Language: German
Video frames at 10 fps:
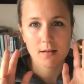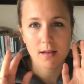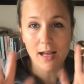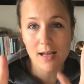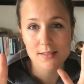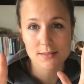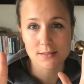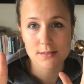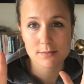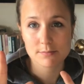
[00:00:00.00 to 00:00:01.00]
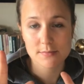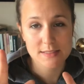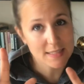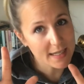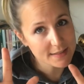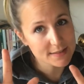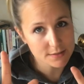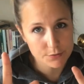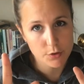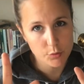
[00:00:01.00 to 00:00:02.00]
Achtens, Zeit
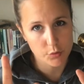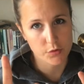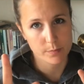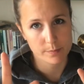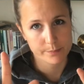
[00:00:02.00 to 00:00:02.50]
sinnvoll nutzen.